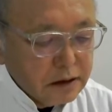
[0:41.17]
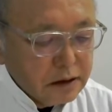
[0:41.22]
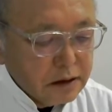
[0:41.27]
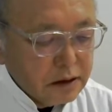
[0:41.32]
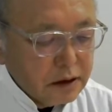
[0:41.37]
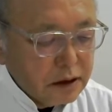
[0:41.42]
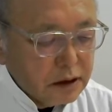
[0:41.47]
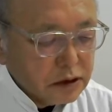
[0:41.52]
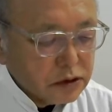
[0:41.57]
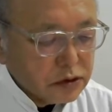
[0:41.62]

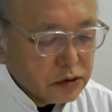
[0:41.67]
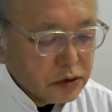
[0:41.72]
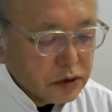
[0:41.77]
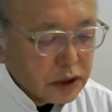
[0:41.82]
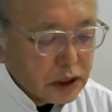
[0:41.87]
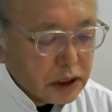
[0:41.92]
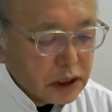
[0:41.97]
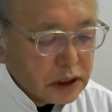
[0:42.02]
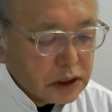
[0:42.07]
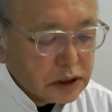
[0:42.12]
えー、それ
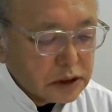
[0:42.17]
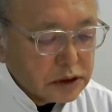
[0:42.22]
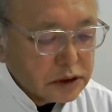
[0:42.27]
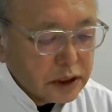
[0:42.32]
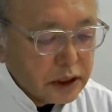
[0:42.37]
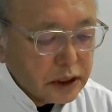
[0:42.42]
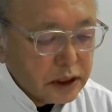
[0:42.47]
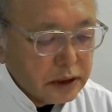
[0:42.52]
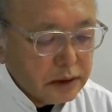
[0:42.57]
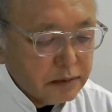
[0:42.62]
からです
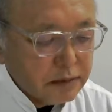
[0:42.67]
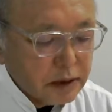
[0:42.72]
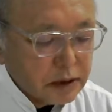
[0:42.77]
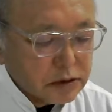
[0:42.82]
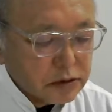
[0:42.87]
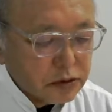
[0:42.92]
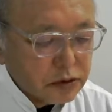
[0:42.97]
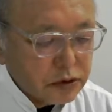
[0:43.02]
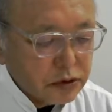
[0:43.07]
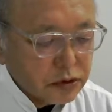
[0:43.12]
ね、まあ、
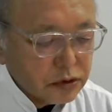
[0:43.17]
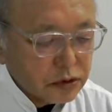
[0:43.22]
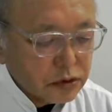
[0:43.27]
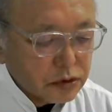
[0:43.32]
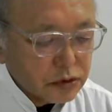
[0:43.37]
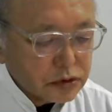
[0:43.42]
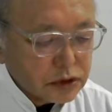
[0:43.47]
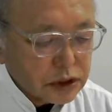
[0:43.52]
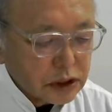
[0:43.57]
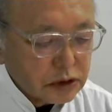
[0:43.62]
その色の
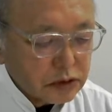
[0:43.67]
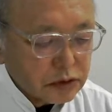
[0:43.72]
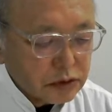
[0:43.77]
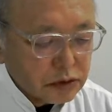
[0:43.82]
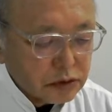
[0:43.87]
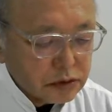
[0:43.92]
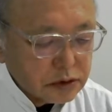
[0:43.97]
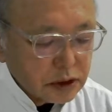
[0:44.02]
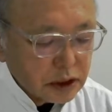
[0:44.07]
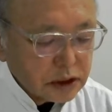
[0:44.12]
濃さの
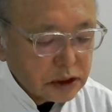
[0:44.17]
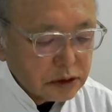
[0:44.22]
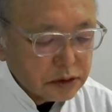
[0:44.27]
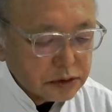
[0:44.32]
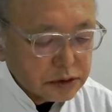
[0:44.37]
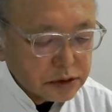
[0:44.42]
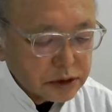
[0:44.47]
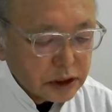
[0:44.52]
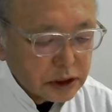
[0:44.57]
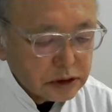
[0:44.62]
だんだん
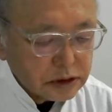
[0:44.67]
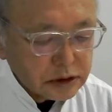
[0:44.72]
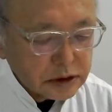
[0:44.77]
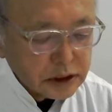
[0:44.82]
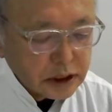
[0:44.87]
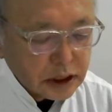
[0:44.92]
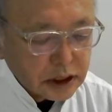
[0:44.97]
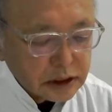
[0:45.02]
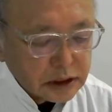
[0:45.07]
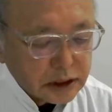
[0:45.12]
薄くなるに
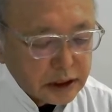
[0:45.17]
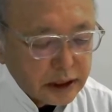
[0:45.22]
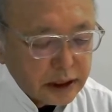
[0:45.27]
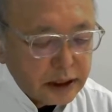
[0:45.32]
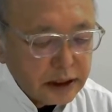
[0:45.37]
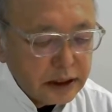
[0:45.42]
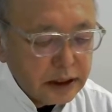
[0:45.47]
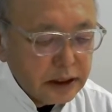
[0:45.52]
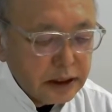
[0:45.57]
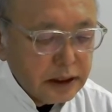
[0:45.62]
従って
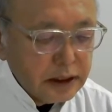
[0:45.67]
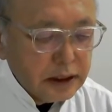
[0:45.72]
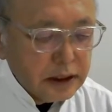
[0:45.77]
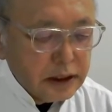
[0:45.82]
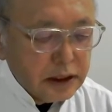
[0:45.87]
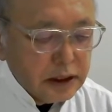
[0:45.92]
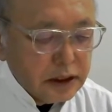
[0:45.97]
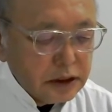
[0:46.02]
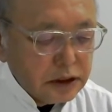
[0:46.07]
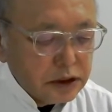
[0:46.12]

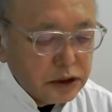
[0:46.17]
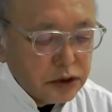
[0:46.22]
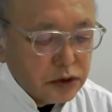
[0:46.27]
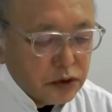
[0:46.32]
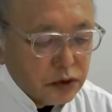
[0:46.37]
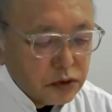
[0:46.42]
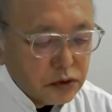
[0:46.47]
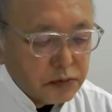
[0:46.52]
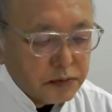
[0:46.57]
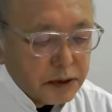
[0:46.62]
人
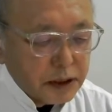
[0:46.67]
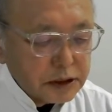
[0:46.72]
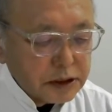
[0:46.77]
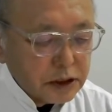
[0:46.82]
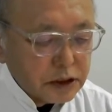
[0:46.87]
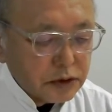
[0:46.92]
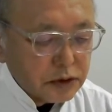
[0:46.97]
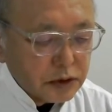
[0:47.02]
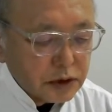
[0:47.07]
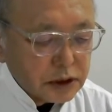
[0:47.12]
口の
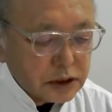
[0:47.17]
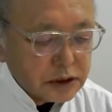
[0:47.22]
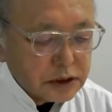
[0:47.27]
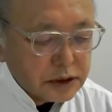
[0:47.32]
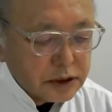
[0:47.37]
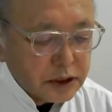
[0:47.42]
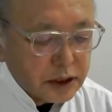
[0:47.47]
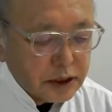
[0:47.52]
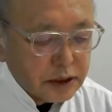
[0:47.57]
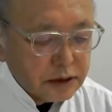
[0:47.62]
パーセントがです
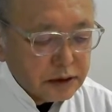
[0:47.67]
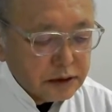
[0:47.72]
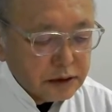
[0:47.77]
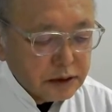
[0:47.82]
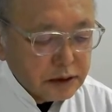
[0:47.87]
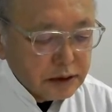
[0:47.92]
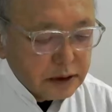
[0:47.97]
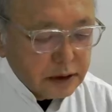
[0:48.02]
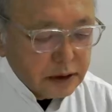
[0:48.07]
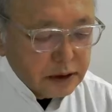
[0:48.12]
ね
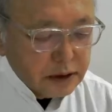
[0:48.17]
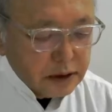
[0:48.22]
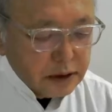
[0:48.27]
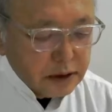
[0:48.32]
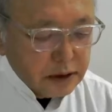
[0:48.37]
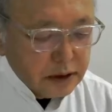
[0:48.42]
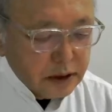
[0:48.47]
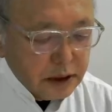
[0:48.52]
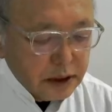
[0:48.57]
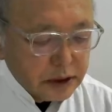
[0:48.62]

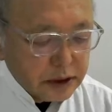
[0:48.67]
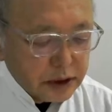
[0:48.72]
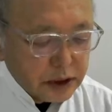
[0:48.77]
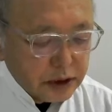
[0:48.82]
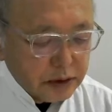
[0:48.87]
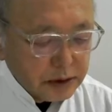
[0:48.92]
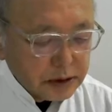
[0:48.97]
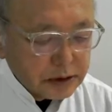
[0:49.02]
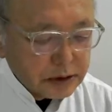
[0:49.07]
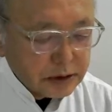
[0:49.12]
減ってき
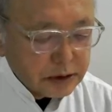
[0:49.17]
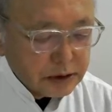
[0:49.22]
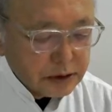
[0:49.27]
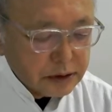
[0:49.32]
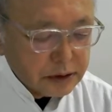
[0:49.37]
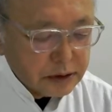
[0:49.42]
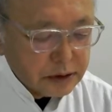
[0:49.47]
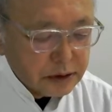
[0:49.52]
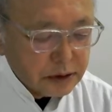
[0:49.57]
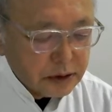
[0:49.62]
ます
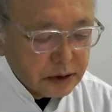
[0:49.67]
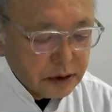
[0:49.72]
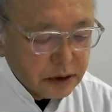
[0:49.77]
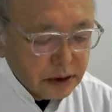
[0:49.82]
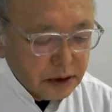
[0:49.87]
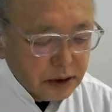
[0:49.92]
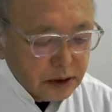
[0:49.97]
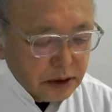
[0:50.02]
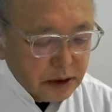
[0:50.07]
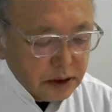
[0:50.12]

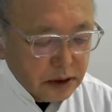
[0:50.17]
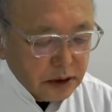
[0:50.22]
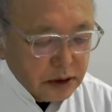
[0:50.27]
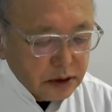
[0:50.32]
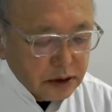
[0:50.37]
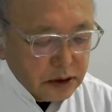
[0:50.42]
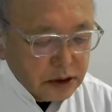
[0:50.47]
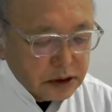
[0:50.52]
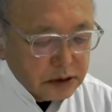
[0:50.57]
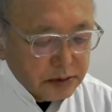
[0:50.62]

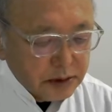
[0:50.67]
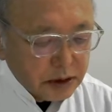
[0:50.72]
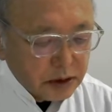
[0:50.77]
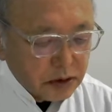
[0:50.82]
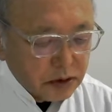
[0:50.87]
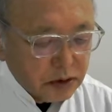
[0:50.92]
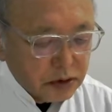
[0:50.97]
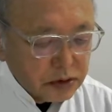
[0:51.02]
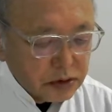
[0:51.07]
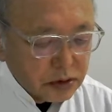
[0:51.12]
一番
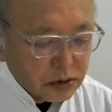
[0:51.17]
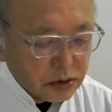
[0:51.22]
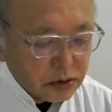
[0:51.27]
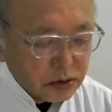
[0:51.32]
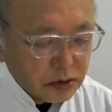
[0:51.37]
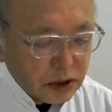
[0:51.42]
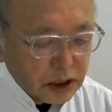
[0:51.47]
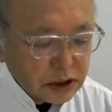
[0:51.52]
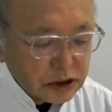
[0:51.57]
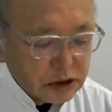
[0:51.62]
濃いところ
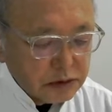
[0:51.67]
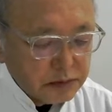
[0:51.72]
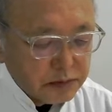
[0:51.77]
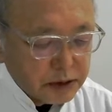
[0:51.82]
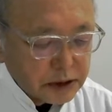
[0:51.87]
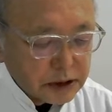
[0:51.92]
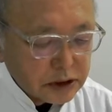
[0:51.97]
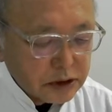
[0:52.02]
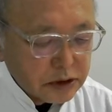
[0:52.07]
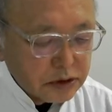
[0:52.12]
は
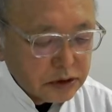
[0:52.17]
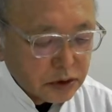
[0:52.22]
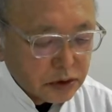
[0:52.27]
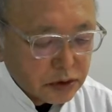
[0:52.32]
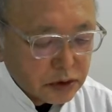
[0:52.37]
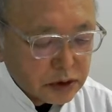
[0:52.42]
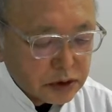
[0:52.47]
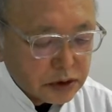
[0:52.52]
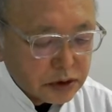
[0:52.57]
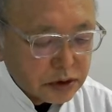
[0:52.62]
80%以上こ
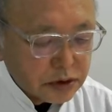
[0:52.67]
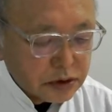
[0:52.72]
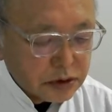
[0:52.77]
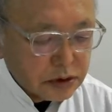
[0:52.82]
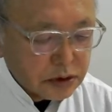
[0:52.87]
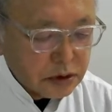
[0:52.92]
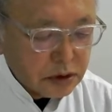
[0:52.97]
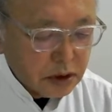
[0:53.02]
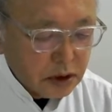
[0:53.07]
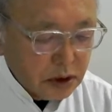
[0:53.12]
れス
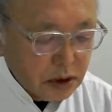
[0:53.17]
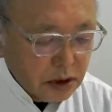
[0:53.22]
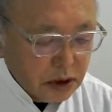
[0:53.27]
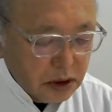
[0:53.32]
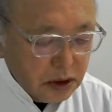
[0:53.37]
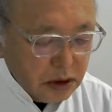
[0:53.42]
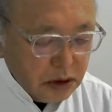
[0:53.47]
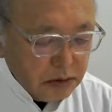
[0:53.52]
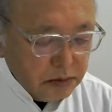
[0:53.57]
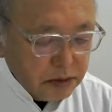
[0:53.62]

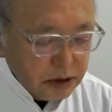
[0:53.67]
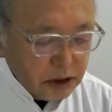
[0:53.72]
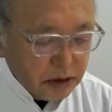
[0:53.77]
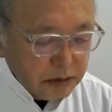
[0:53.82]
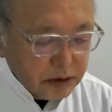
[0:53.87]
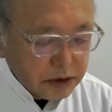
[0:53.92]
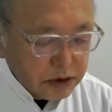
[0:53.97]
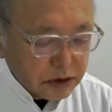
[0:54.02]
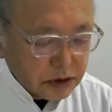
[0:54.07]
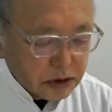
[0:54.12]

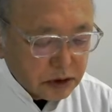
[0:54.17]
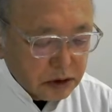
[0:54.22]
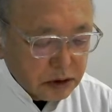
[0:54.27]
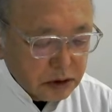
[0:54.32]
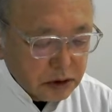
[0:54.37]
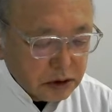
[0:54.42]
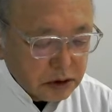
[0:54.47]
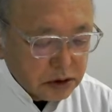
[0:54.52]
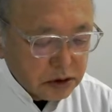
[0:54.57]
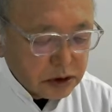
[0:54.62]
南
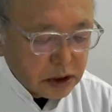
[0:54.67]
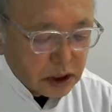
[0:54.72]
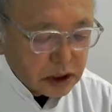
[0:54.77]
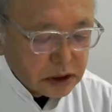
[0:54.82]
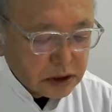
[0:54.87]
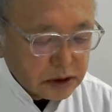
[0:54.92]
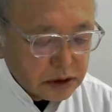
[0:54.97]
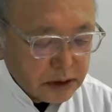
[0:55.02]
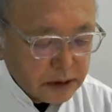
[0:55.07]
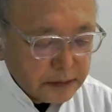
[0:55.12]
スーダンで
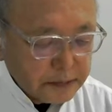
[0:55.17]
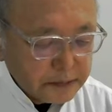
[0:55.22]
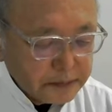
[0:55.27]
すね